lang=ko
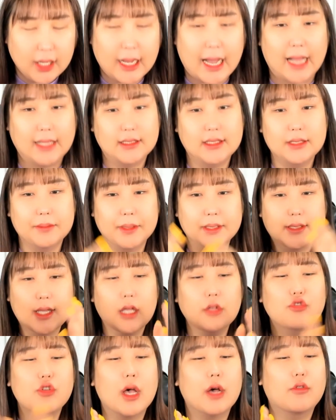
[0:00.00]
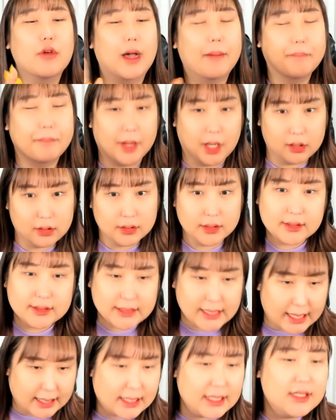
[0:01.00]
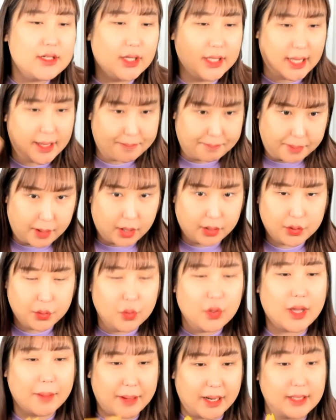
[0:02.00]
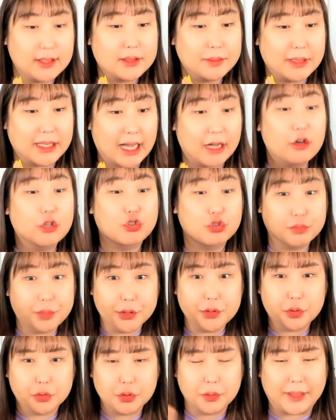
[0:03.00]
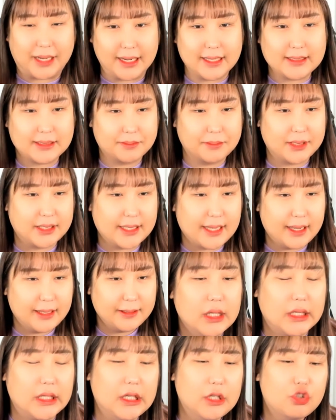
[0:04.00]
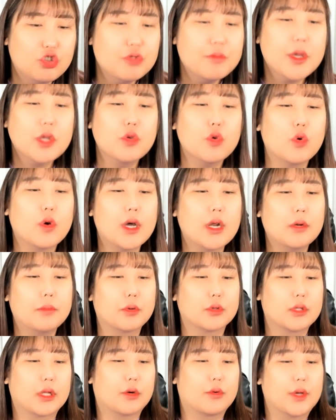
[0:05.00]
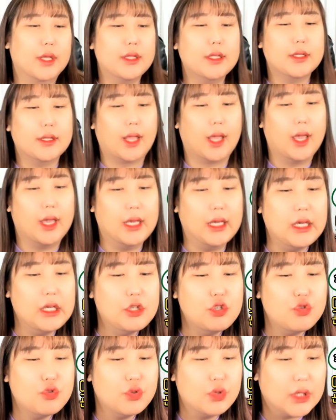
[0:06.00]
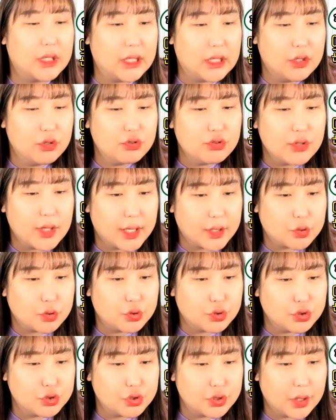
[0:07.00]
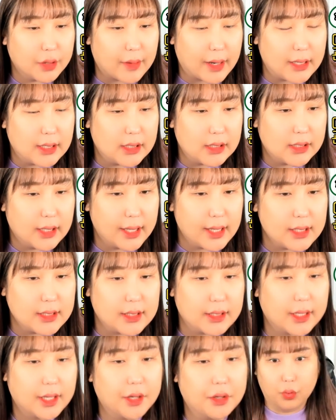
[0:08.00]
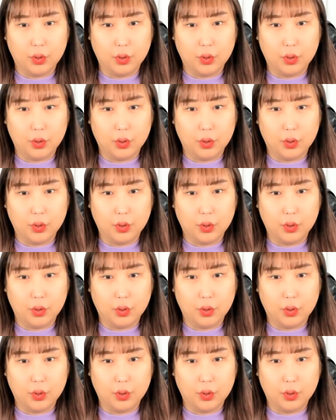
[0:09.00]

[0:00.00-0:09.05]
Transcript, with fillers: 아침에 세수하고 한 번, 자기 전에 한 번 이렇게 발랐습니다. 하루에 2번 정도 발랐습니다. 2주면 효과를 본다고 했는데 2주 이후에도 꾸준히 관리를 해야 되네요.